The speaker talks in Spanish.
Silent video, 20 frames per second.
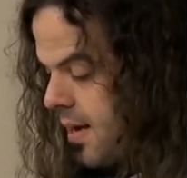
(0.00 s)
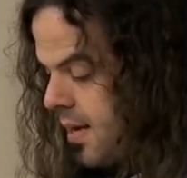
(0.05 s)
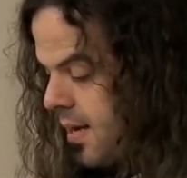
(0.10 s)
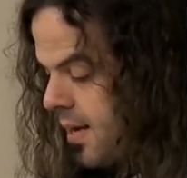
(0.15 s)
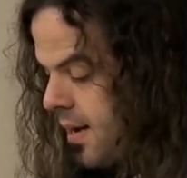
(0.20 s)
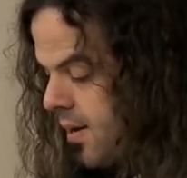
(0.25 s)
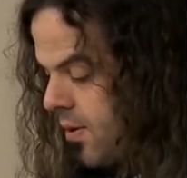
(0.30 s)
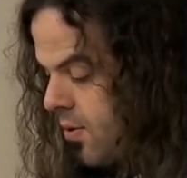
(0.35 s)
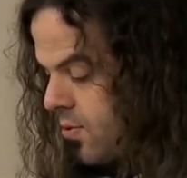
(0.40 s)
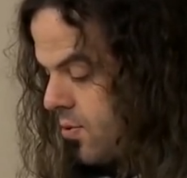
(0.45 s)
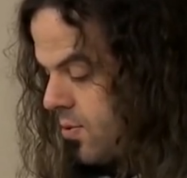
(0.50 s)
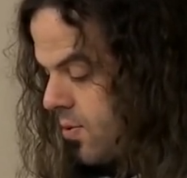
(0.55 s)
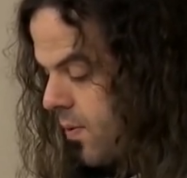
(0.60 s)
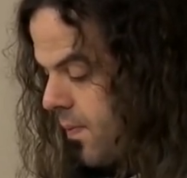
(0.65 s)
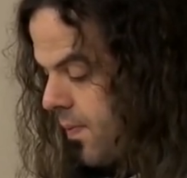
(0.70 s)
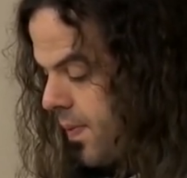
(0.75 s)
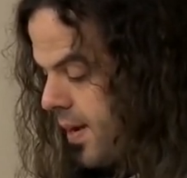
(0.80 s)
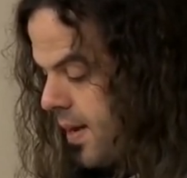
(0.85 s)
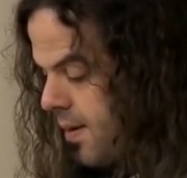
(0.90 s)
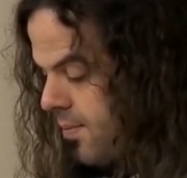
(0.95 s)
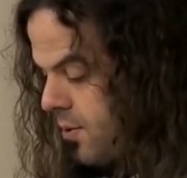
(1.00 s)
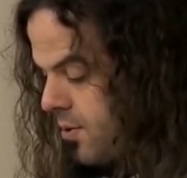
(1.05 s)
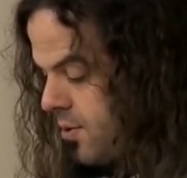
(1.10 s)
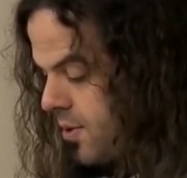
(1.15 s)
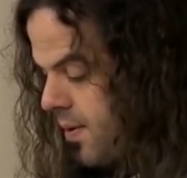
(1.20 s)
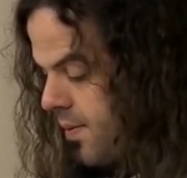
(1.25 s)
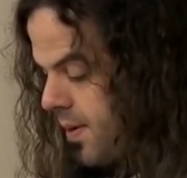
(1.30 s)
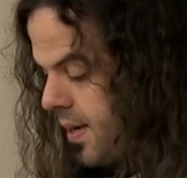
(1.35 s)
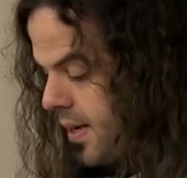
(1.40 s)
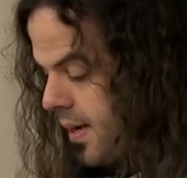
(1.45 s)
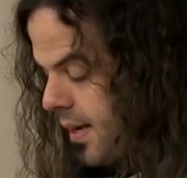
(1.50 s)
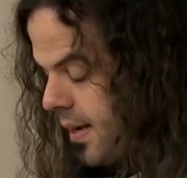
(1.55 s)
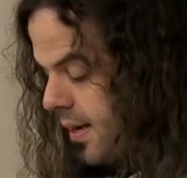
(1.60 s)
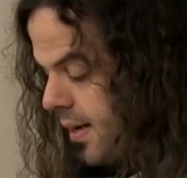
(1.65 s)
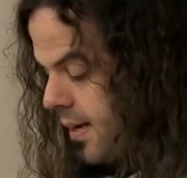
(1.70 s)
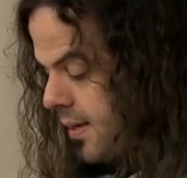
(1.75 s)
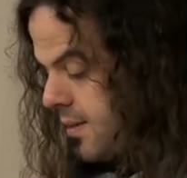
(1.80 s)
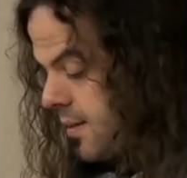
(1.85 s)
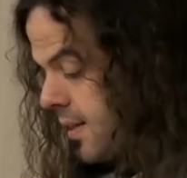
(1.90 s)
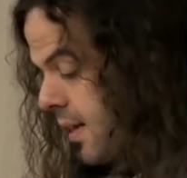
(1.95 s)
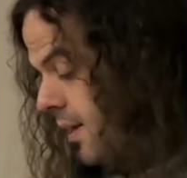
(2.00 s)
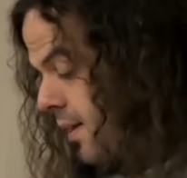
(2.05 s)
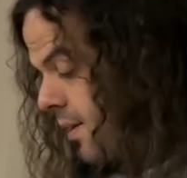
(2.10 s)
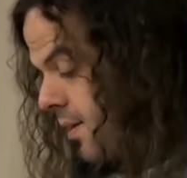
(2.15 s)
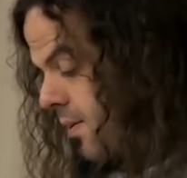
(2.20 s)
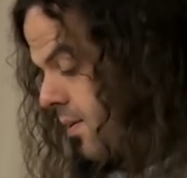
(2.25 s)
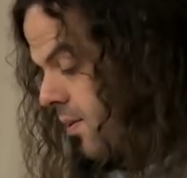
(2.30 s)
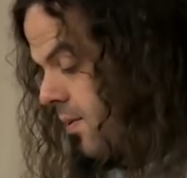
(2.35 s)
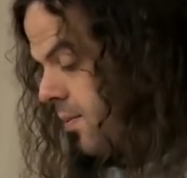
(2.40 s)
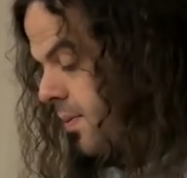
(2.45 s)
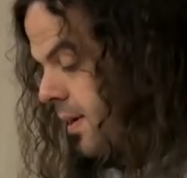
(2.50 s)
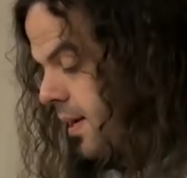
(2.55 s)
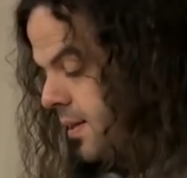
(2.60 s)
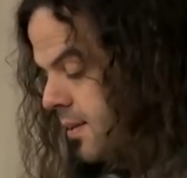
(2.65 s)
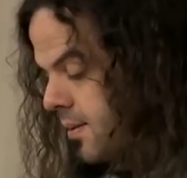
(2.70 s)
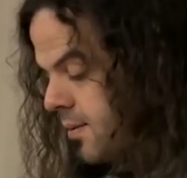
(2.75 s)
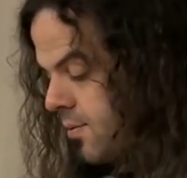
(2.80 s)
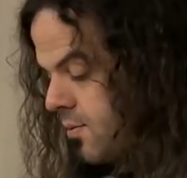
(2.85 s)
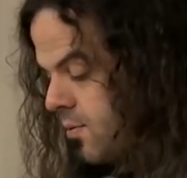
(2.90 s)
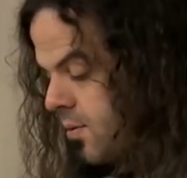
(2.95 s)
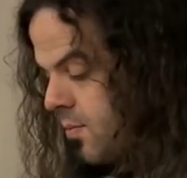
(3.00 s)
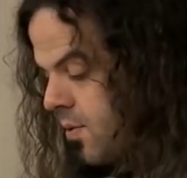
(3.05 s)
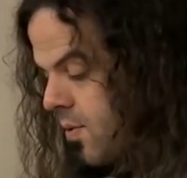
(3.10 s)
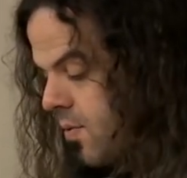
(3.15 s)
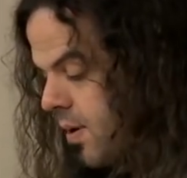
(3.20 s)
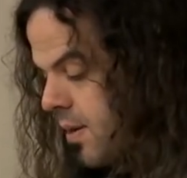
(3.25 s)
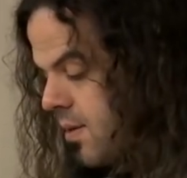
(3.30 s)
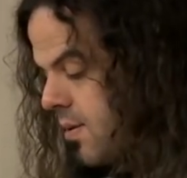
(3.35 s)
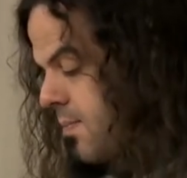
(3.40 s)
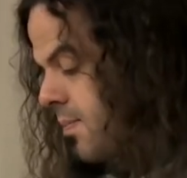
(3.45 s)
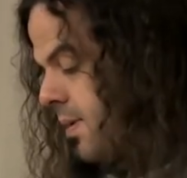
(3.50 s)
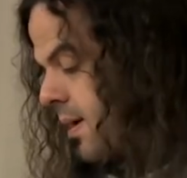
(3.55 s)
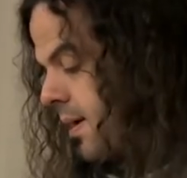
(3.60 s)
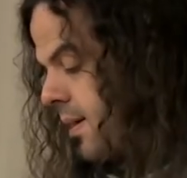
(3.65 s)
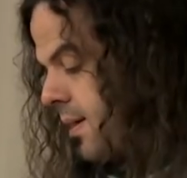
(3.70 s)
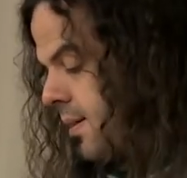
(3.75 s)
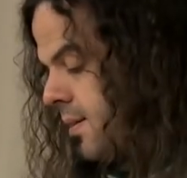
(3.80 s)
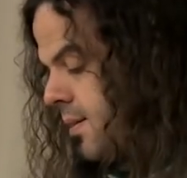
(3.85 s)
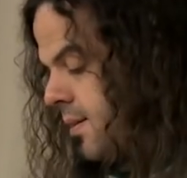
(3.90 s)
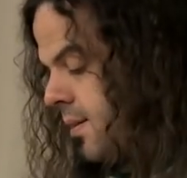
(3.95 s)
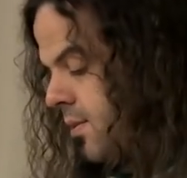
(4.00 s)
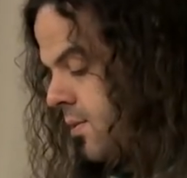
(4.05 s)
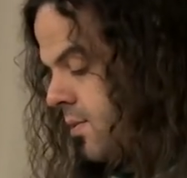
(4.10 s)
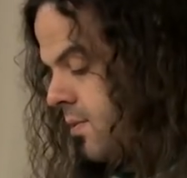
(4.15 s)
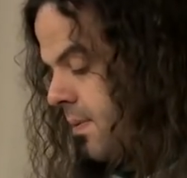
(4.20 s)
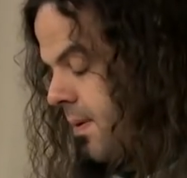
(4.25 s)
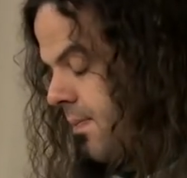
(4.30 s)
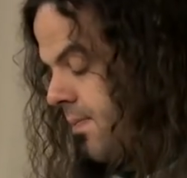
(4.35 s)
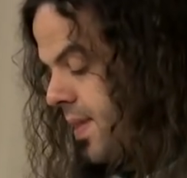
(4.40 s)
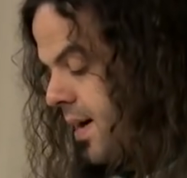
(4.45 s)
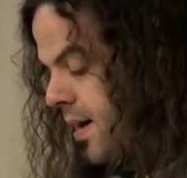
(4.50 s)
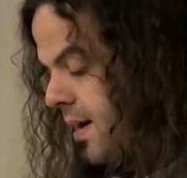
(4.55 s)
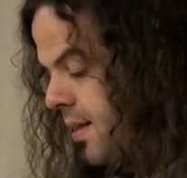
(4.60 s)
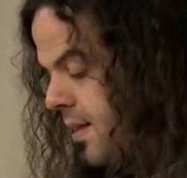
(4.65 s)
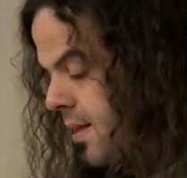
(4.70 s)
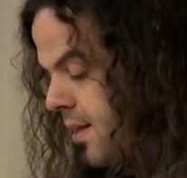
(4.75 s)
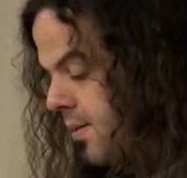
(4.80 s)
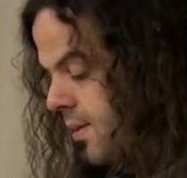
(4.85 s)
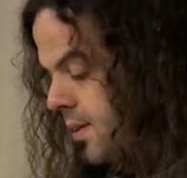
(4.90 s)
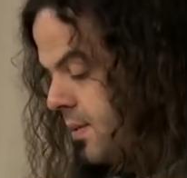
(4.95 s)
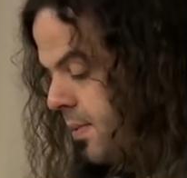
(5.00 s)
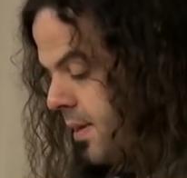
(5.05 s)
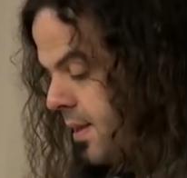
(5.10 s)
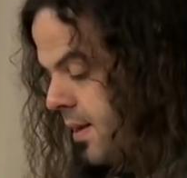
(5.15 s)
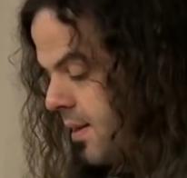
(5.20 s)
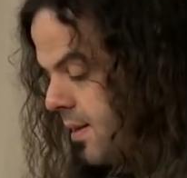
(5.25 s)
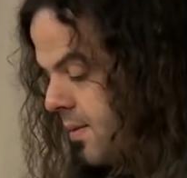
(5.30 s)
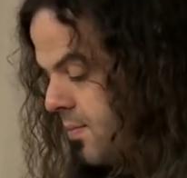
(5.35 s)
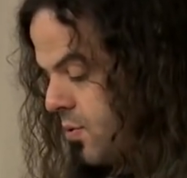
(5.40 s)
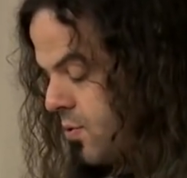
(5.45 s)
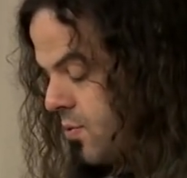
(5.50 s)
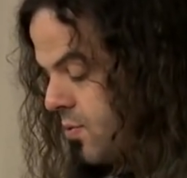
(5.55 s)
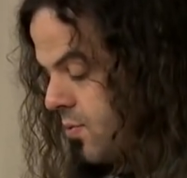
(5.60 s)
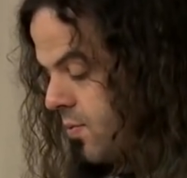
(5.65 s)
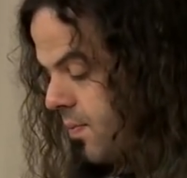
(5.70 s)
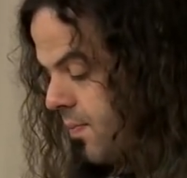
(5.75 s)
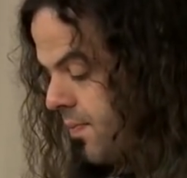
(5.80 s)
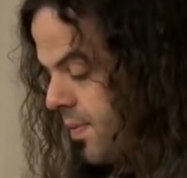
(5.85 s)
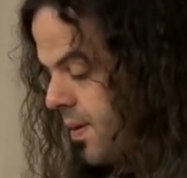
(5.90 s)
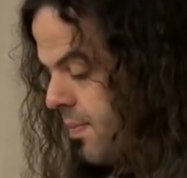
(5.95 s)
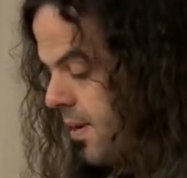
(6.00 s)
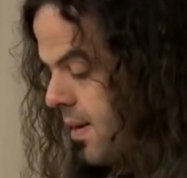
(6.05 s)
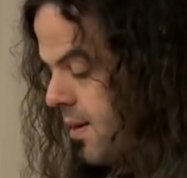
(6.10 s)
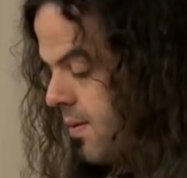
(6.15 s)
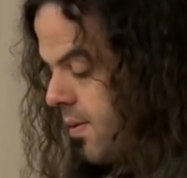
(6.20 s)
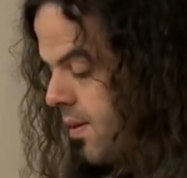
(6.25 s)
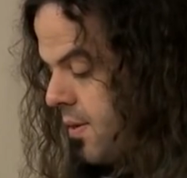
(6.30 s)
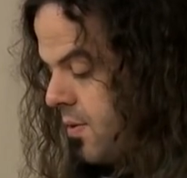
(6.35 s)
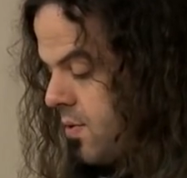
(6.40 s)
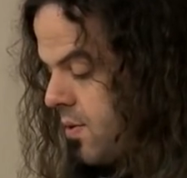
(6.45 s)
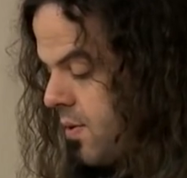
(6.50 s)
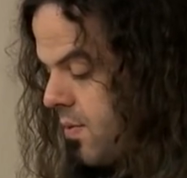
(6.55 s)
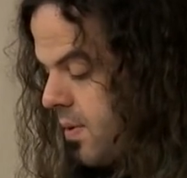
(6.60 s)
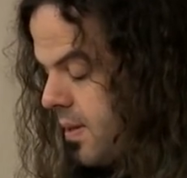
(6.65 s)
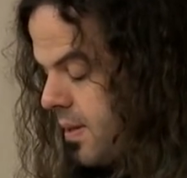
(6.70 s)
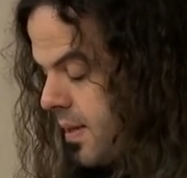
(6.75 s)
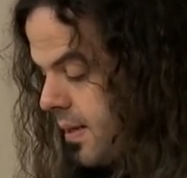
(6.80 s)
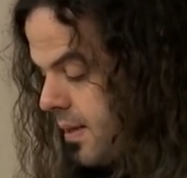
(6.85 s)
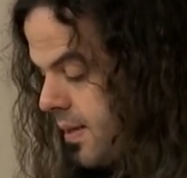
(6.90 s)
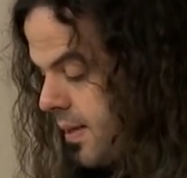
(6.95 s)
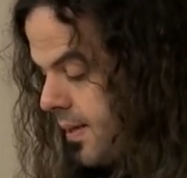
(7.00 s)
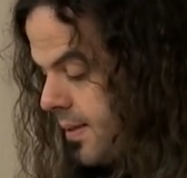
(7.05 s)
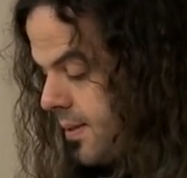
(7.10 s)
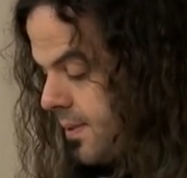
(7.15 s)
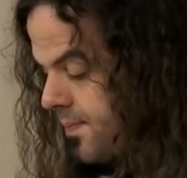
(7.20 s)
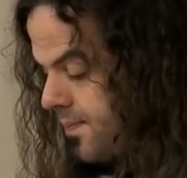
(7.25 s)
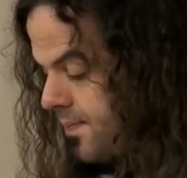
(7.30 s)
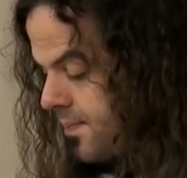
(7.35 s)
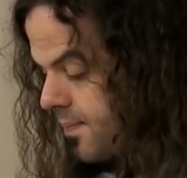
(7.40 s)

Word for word: y el ruso, el bolchevique, Stalin, Obras, tomo 4, página 390, edición especial de Moscú de 1953.